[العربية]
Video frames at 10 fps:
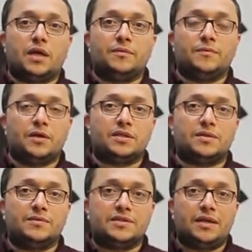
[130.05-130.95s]
طيب
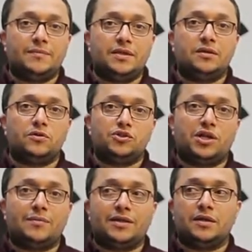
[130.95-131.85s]
خلصنا من الزحمه دي خش
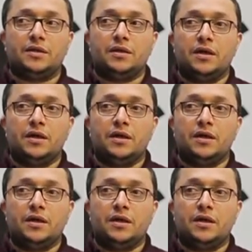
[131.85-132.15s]
على بعديها